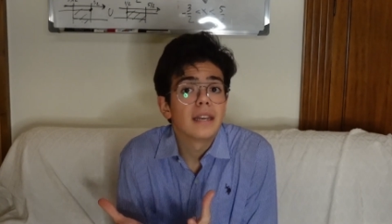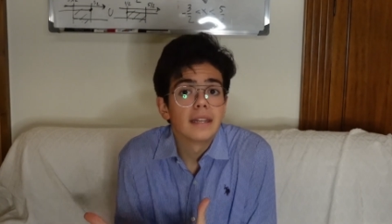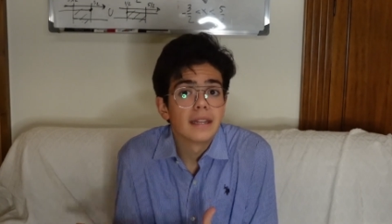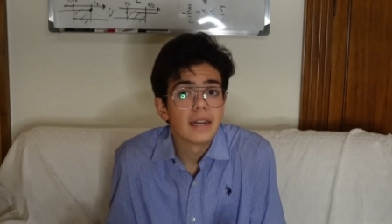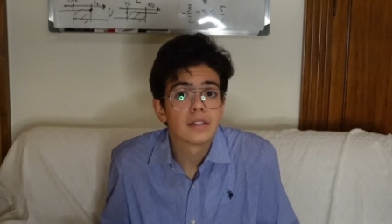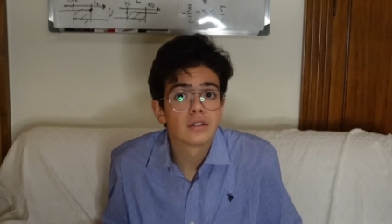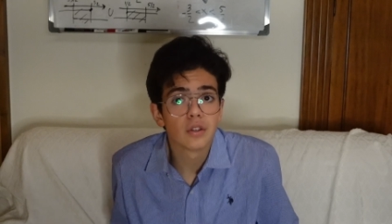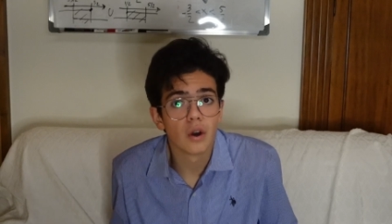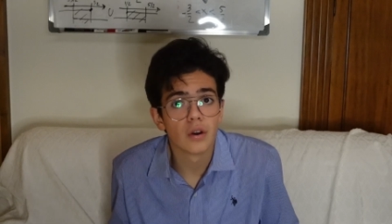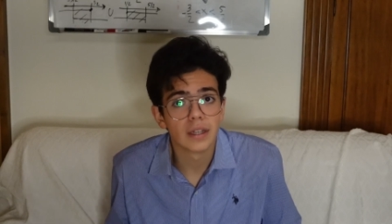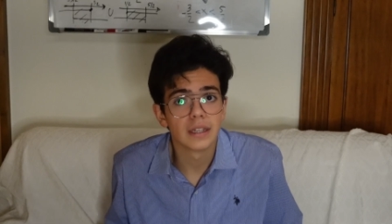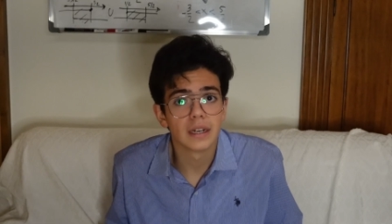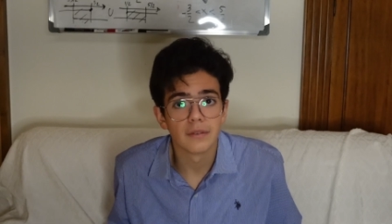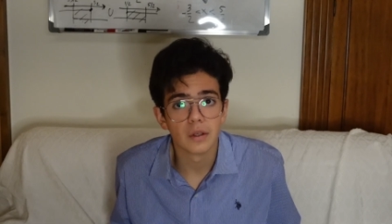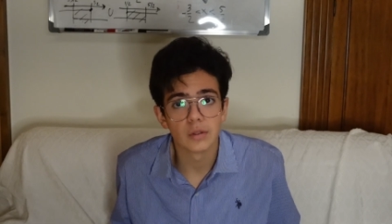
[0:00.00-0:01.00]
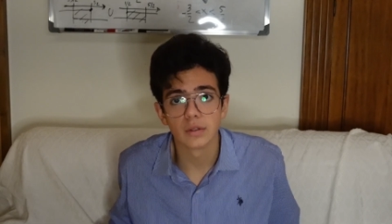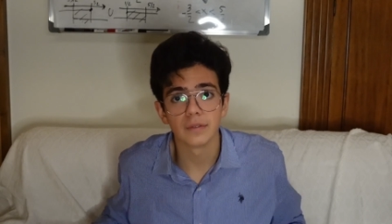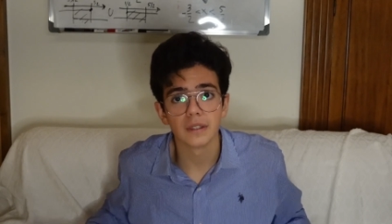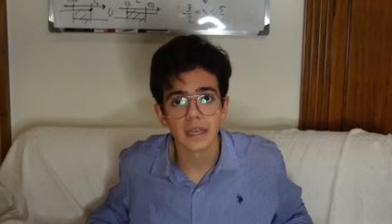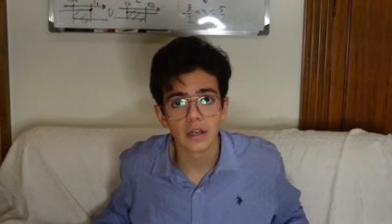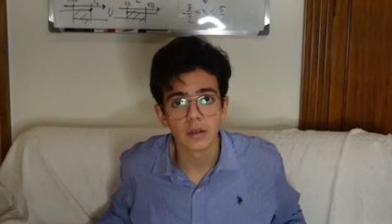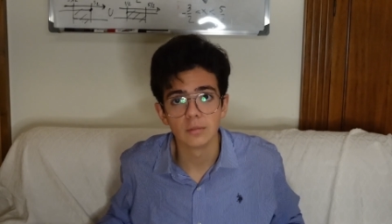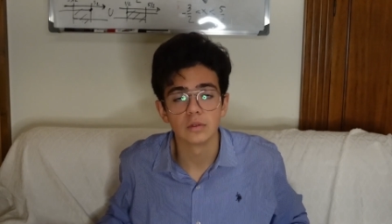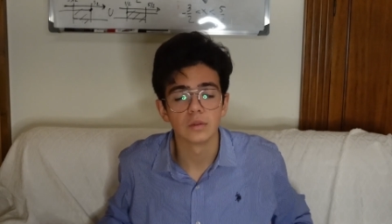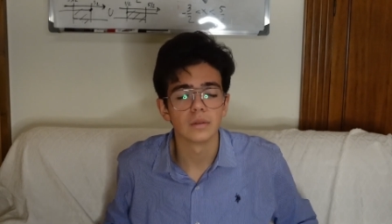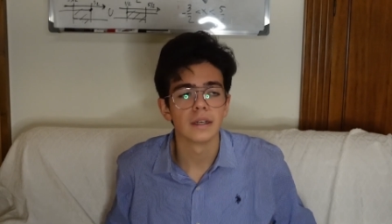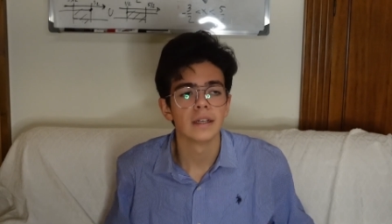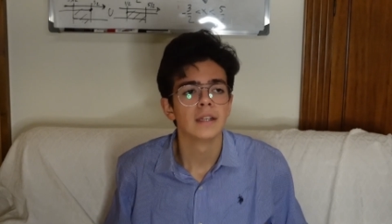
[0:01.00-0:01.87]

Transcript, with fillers: nella storia della filosofia comunque